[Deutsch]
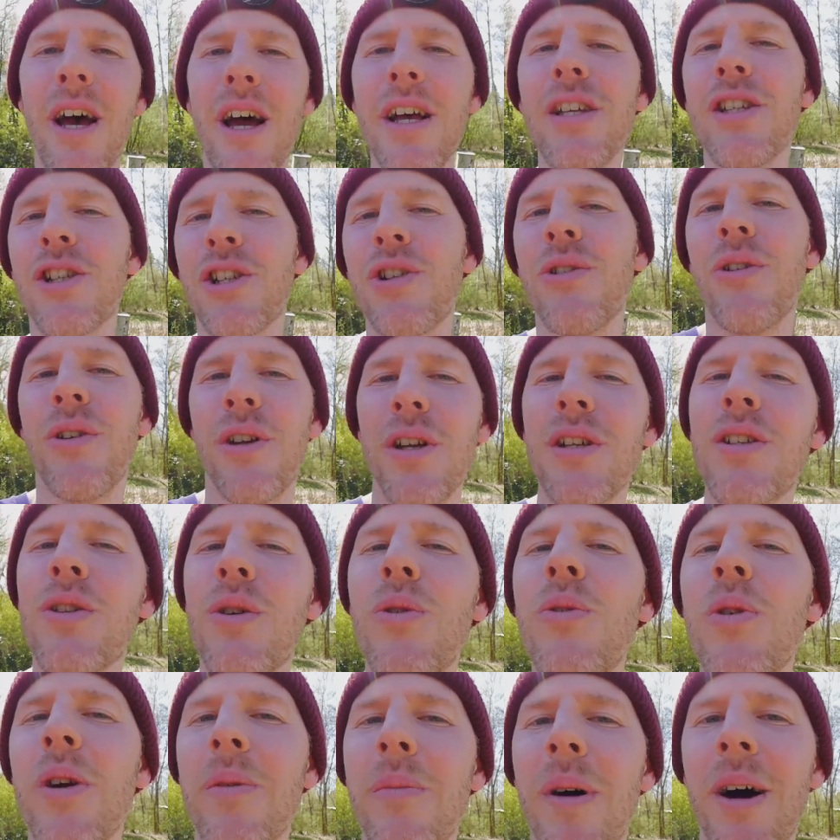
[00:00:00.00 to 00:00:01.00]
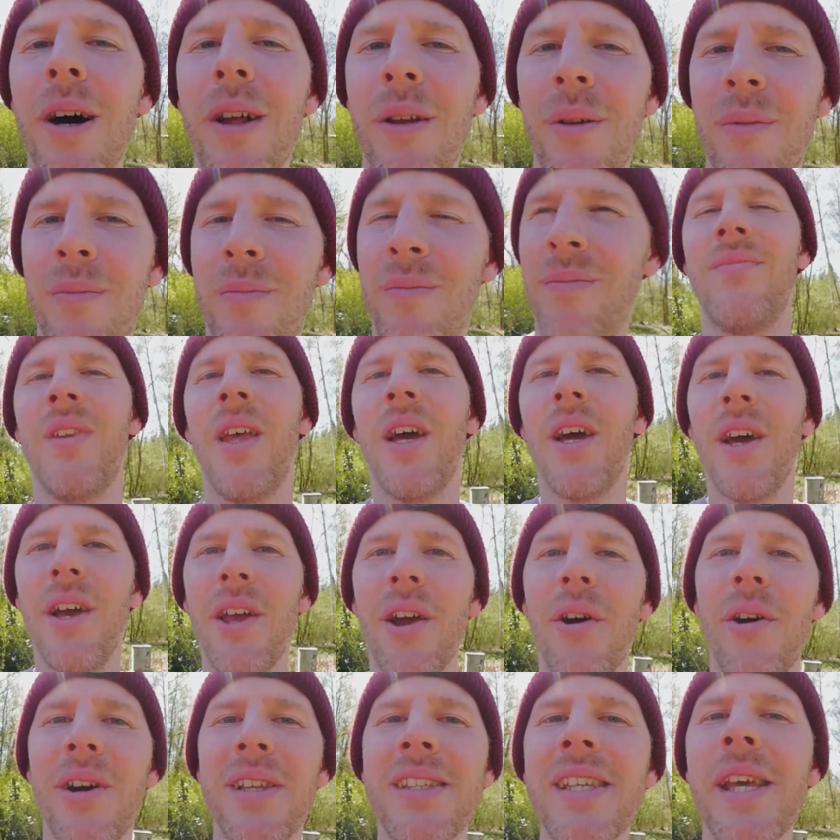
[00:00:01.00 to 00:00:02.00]
Ist schön, ist cool gemacht.
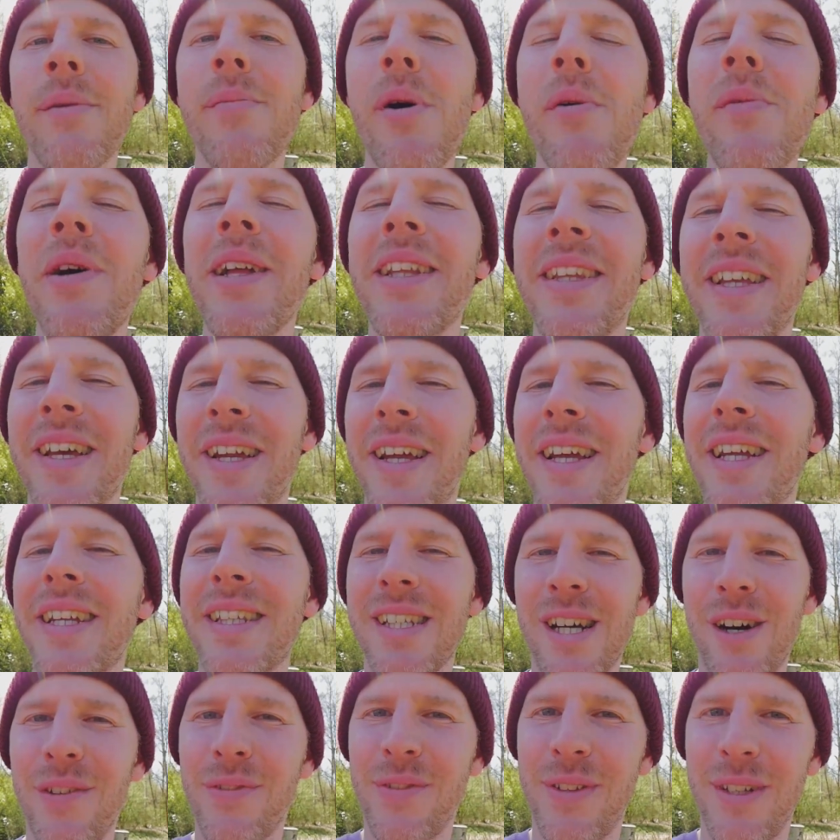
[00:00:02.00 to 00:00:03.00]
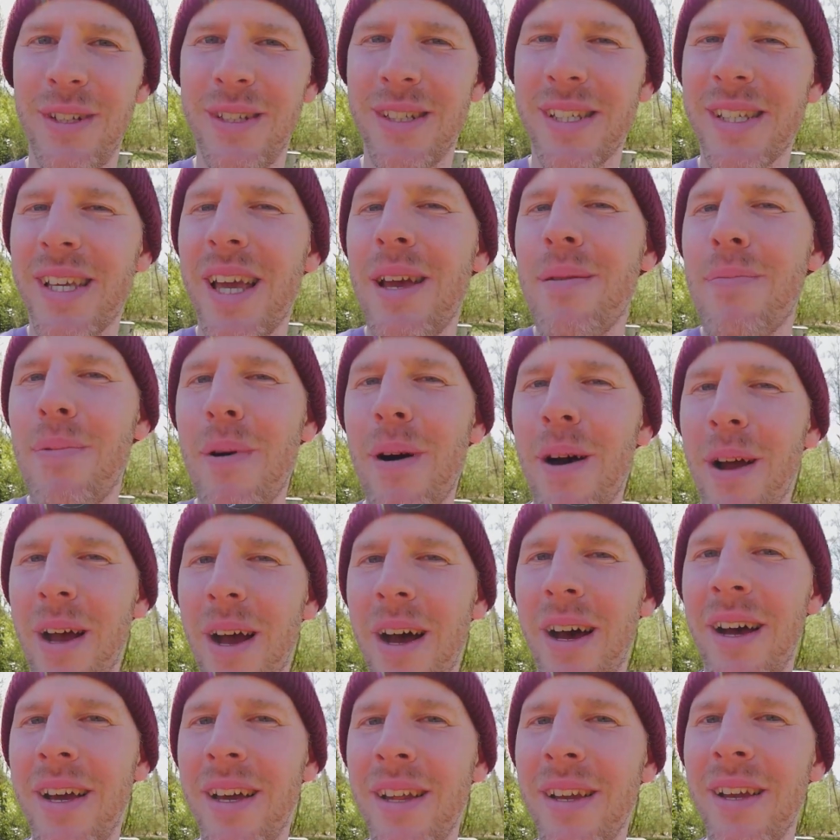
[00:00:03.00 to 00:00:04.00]
Ja, jetzt gehen wir mal direkt auf den Skatepark
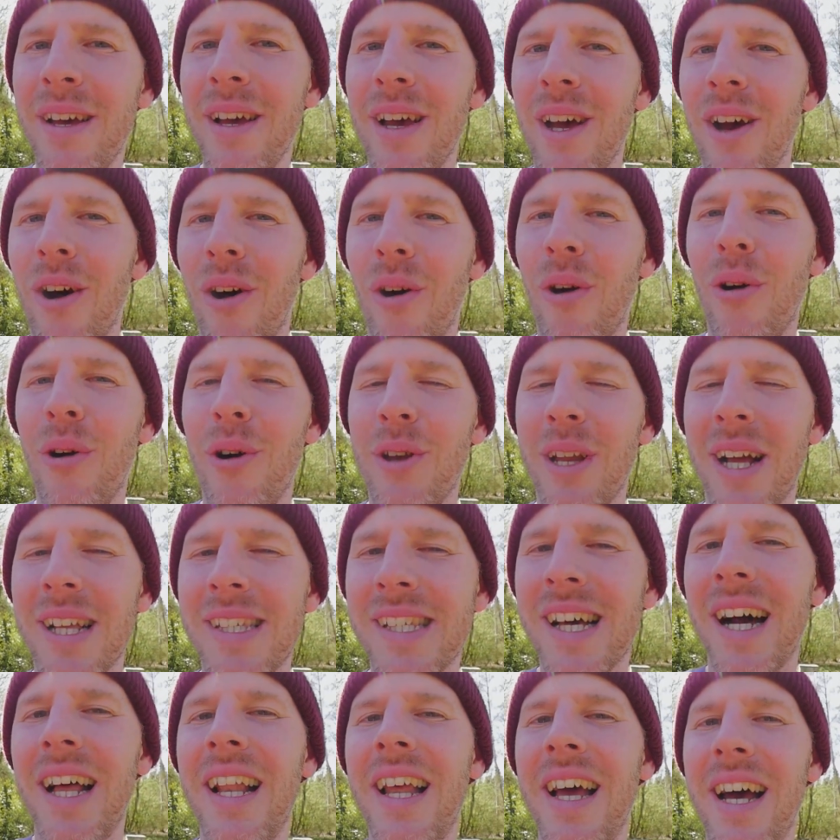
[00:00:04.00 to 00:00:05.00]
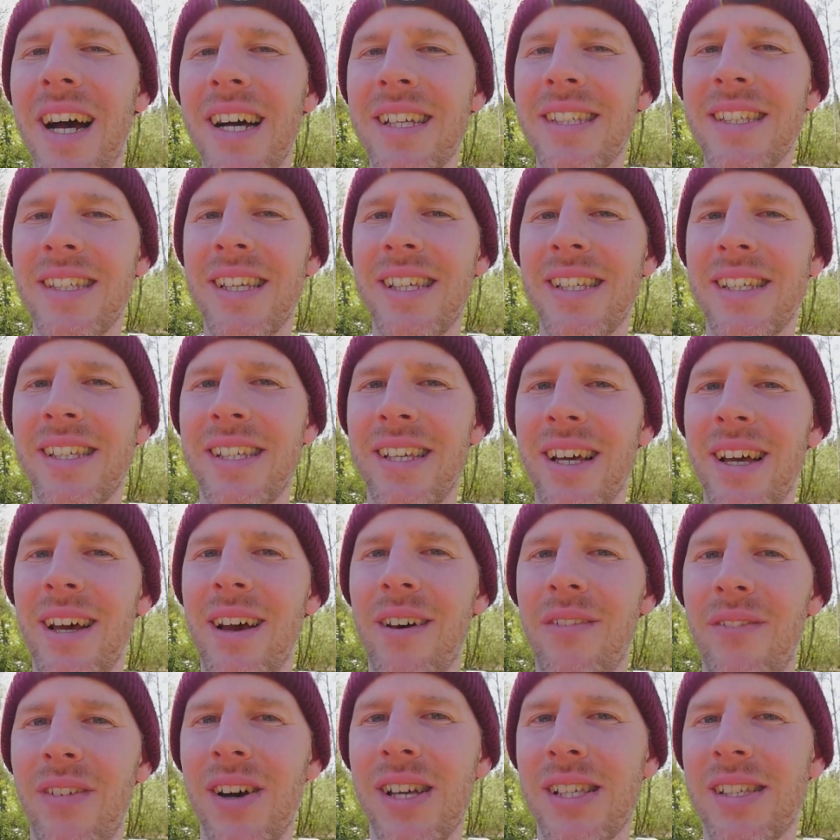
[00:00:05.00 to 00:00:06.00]
ein und als allererstes,
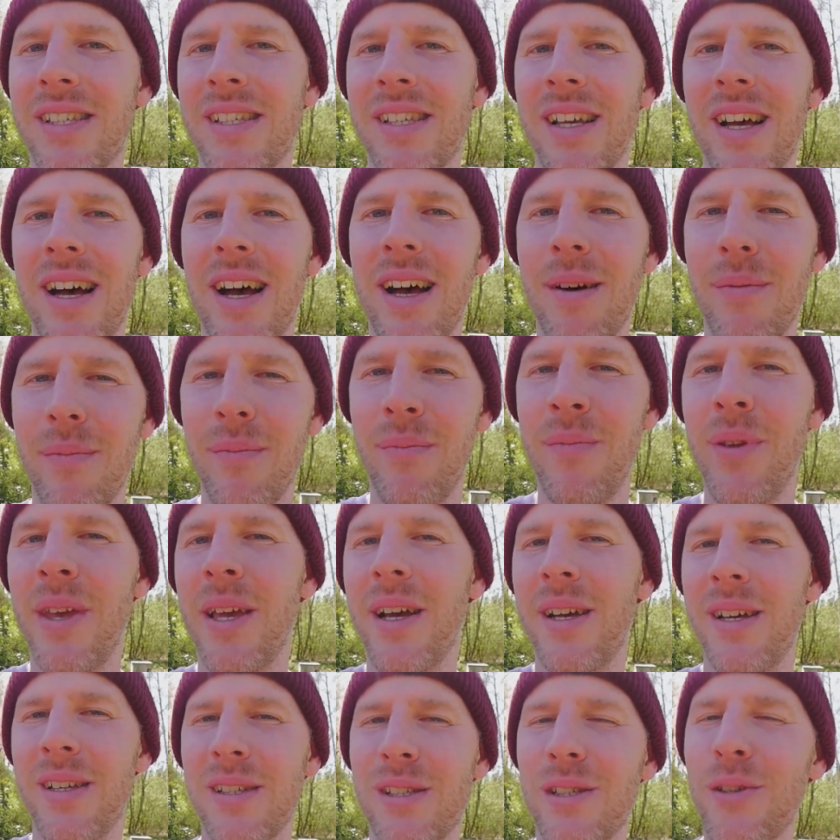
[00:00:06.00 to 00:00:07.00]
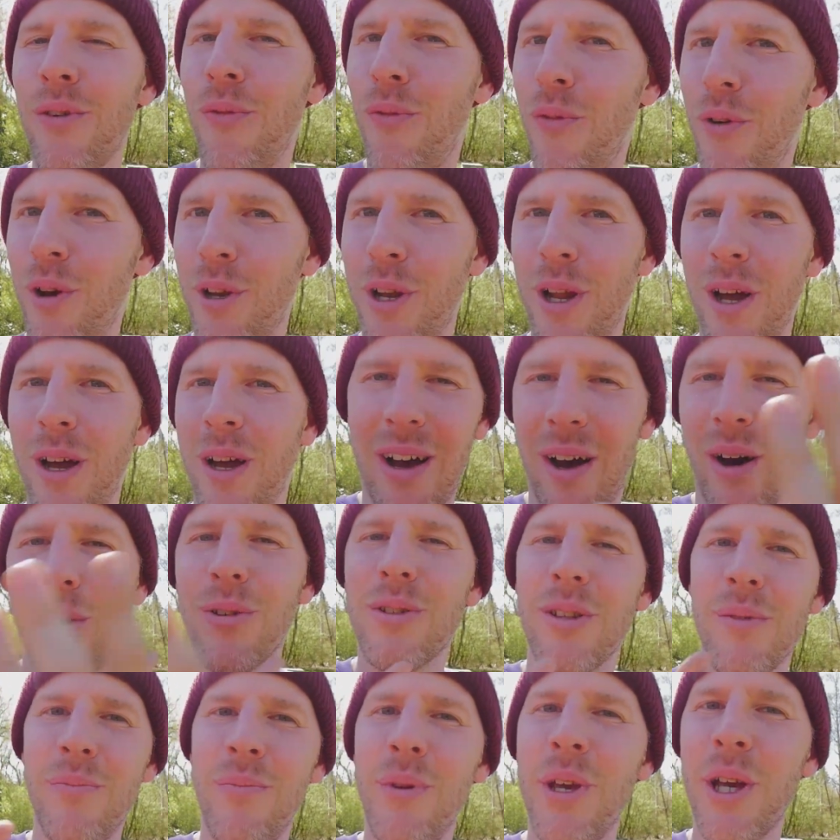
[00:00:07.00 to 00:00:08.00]
was mir sofort auch
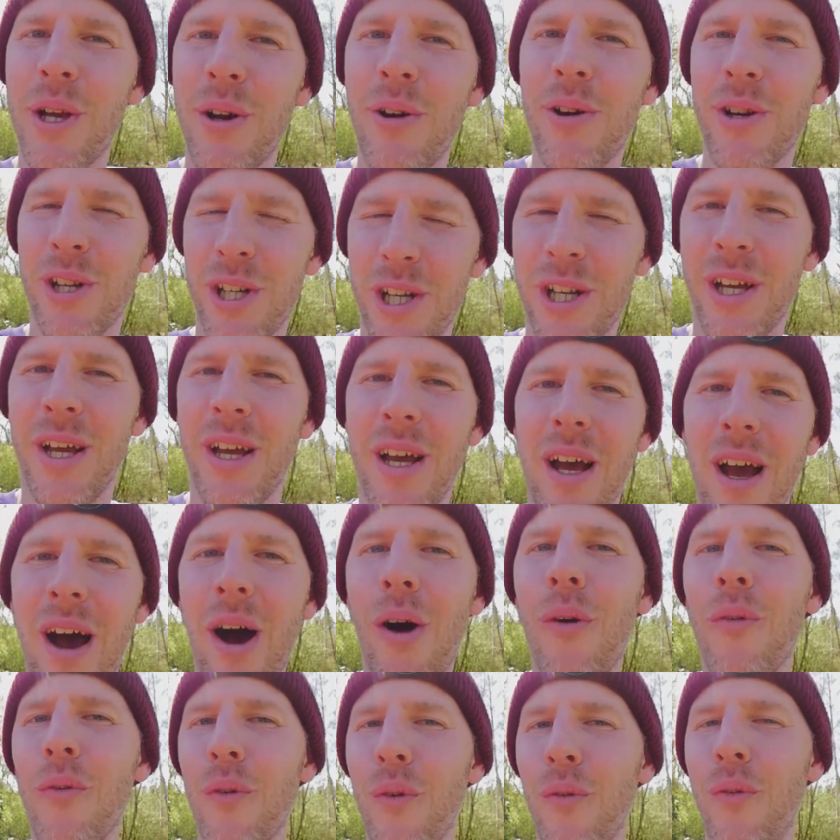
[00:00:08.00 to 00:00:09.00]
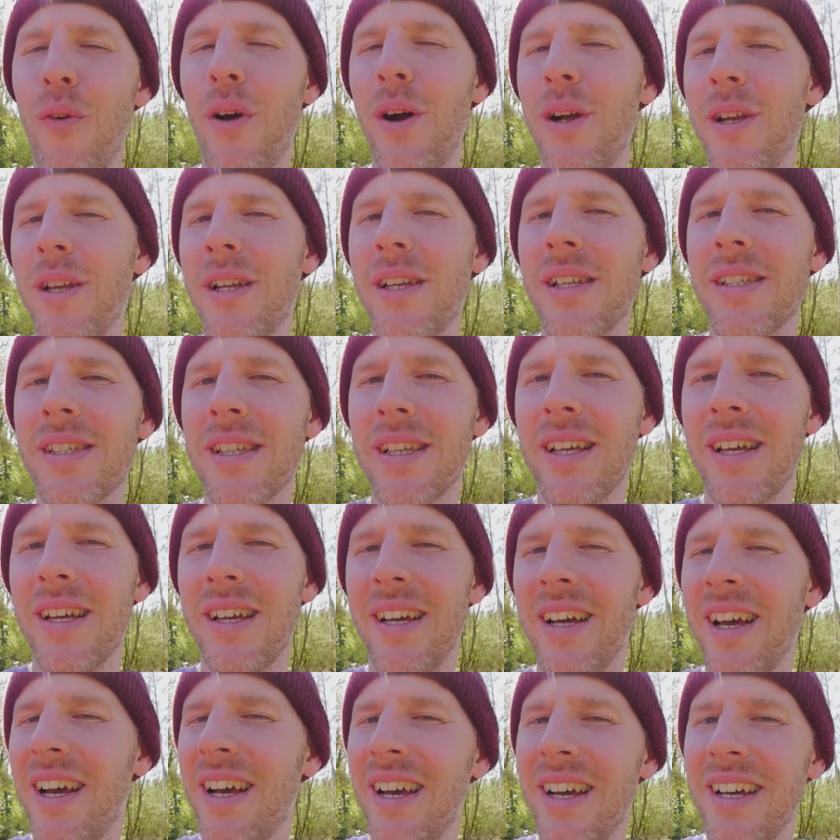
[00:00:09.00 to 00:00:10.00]
dem Mikosch aufgefallen ist,
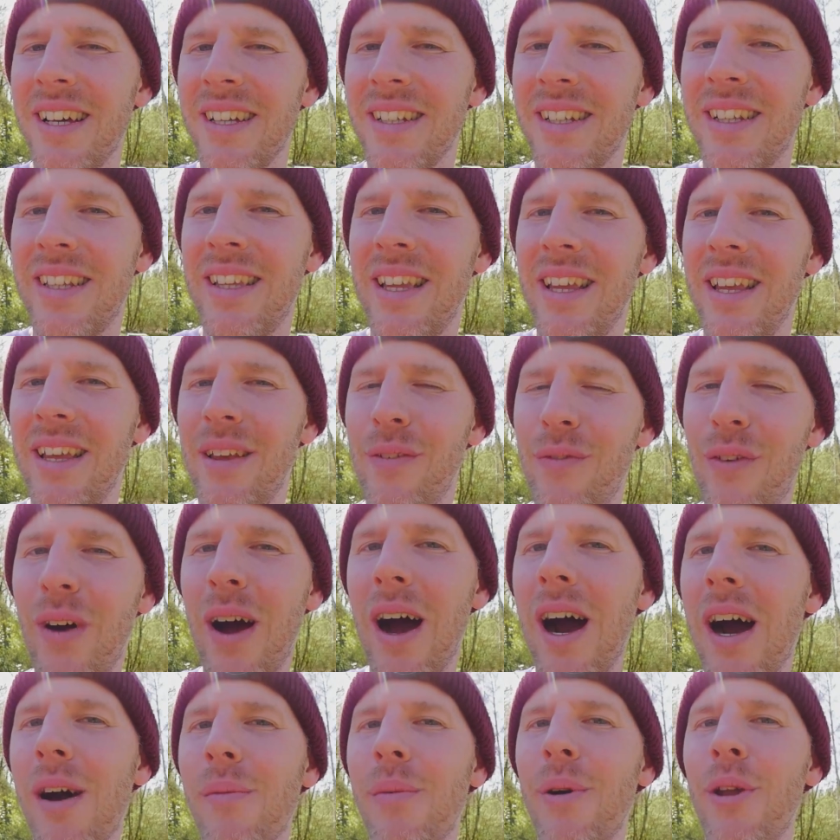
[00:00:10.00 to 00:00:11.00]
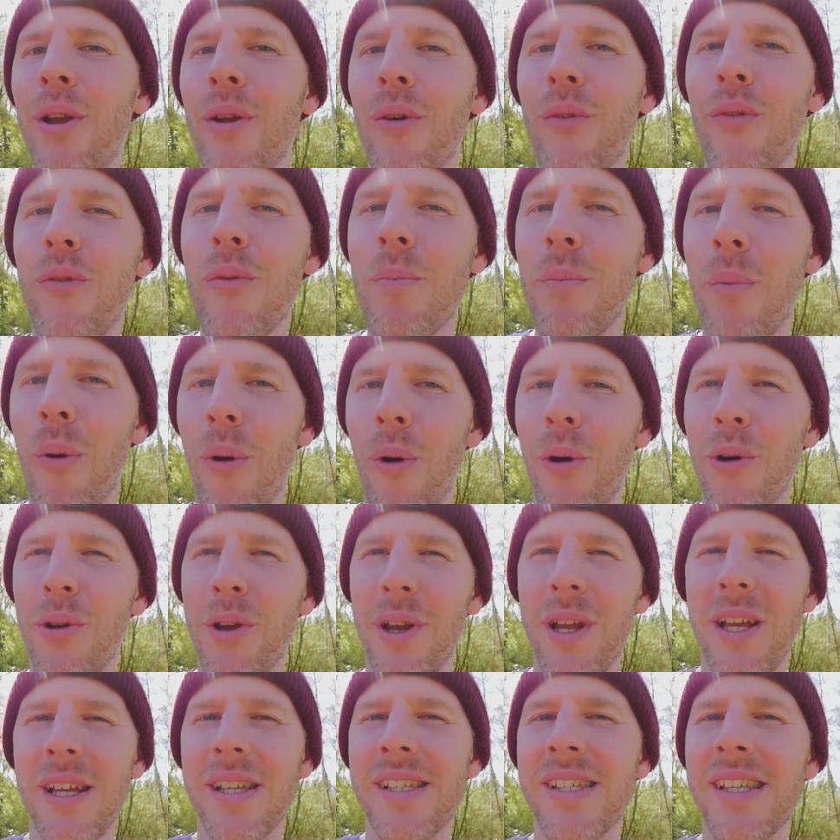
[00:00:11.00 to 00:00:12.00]
die Verarbeitung vom
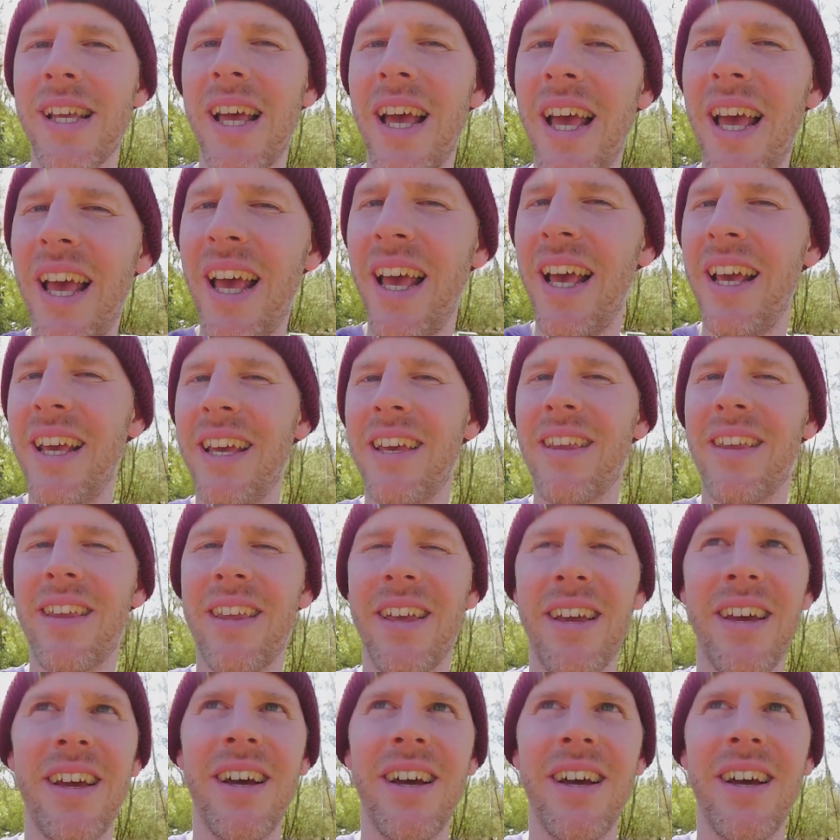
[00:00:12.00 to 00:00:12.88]
Boden ist echt